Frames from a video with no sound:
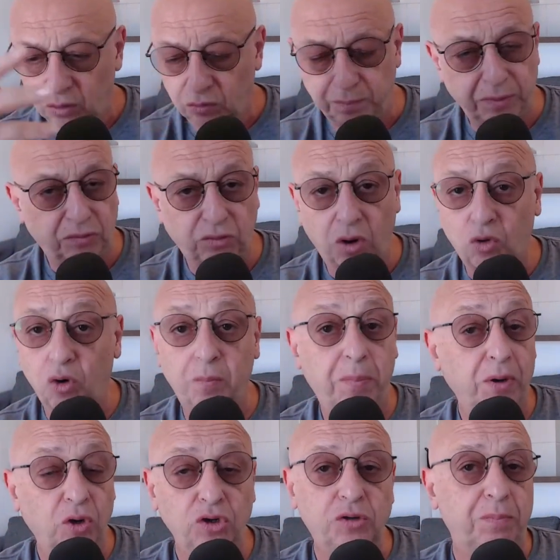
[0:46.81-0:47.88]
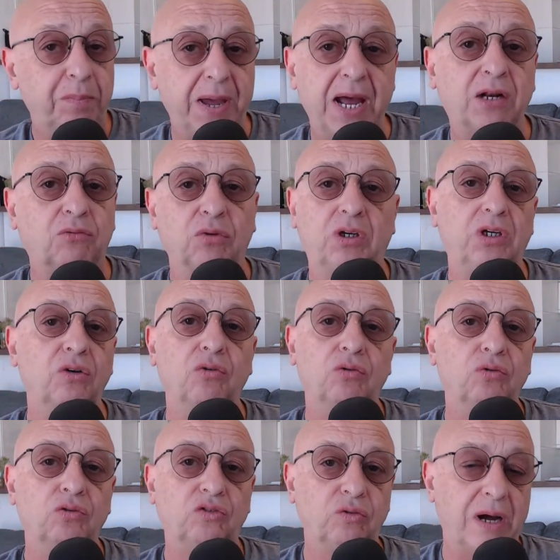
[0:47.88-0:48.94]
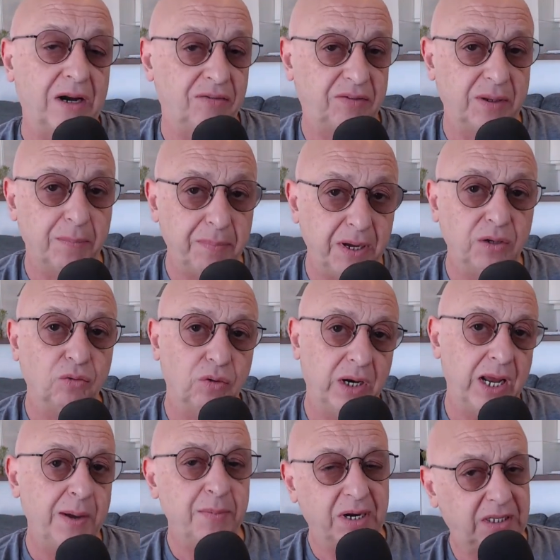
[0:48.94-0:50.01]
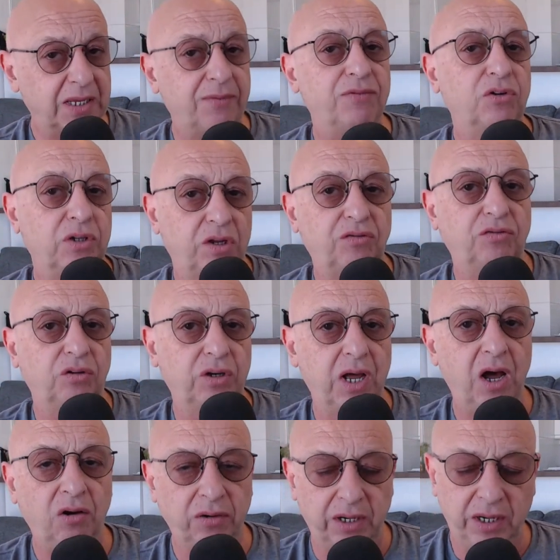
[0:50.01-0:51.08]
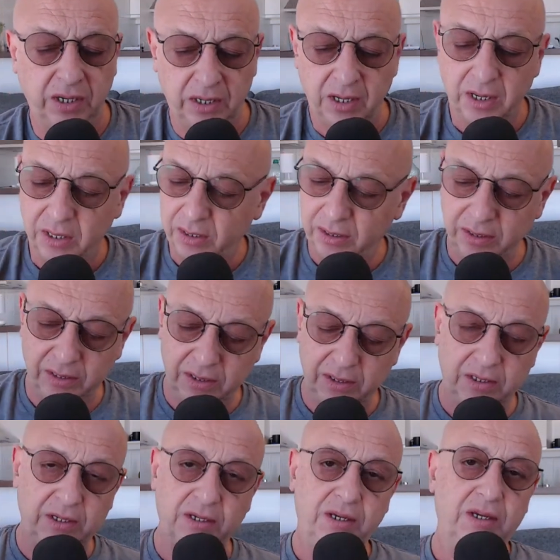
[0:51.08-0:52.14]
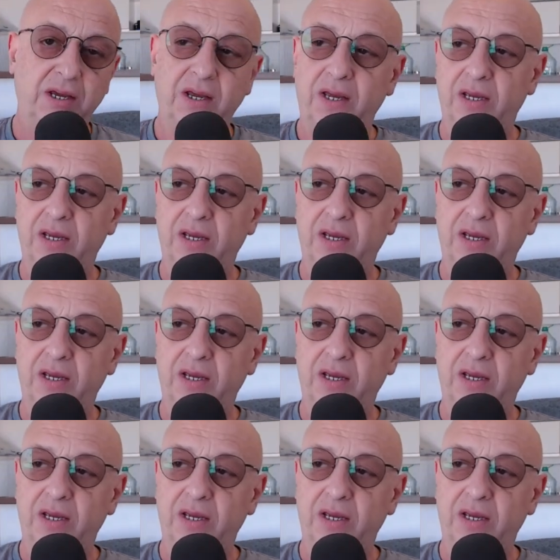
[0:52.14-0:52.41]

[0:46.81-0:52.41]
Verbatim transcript: O pessoal acompanhou de perto aqui o, o Soares também no Grêmio, ele estava no Nacional, né? E,